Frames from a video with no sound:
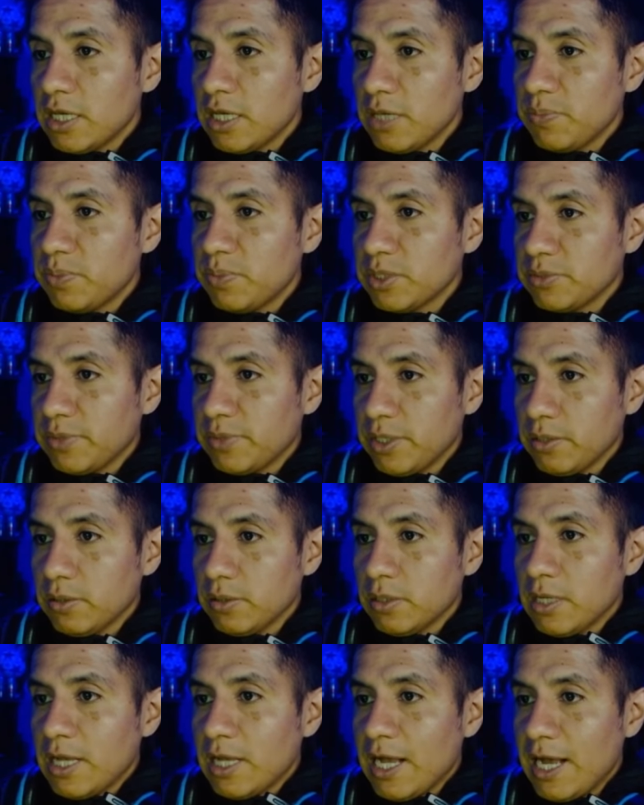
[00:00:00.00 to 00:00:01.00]
Y pues bueno,
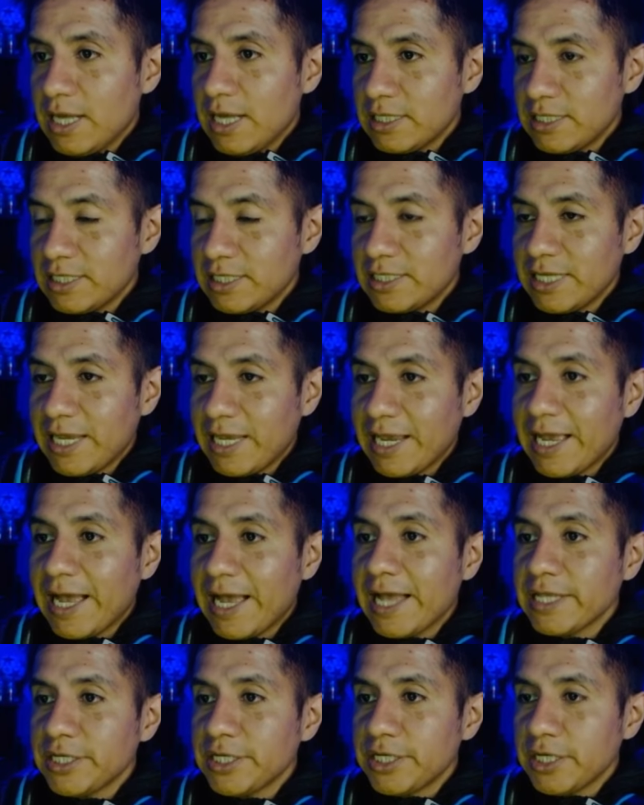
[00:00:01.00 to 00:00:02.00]
hace ese
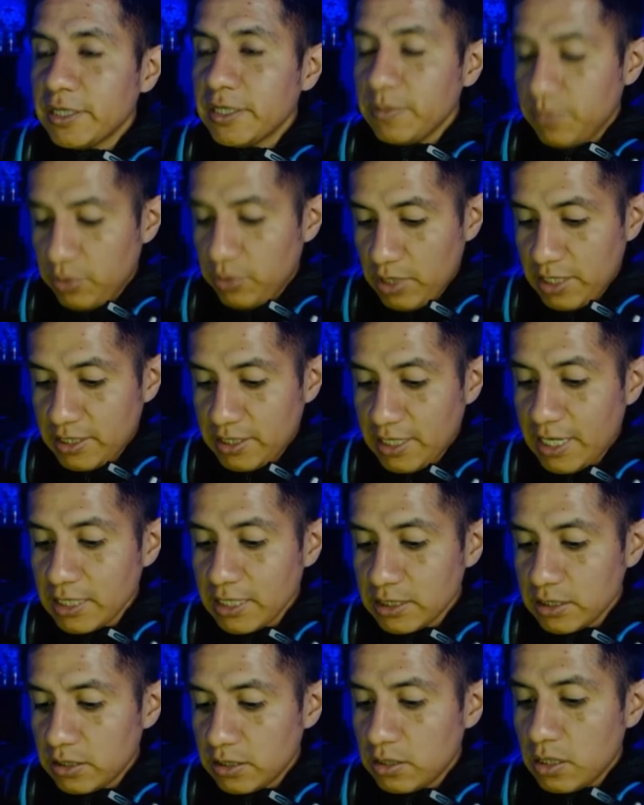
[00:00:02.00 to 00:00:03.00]
enganche por
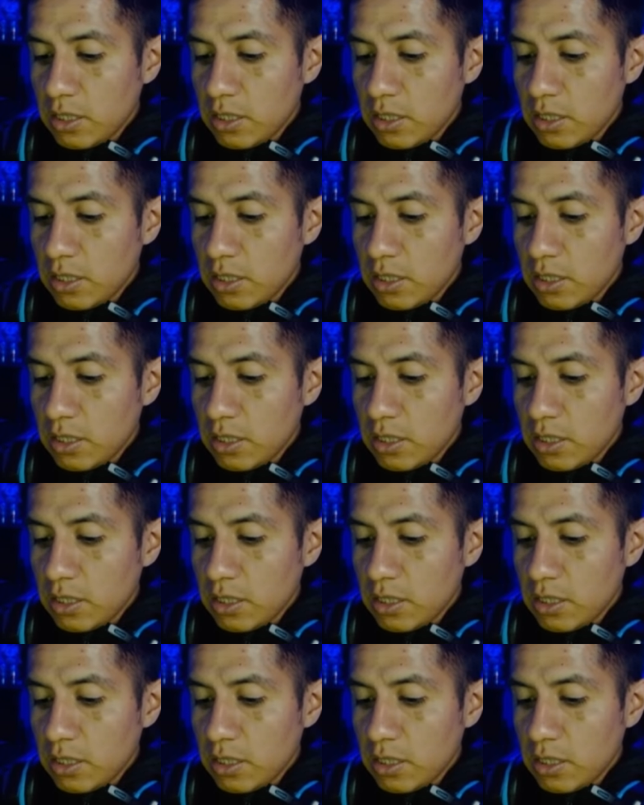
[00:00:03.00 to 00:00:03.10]
atrás.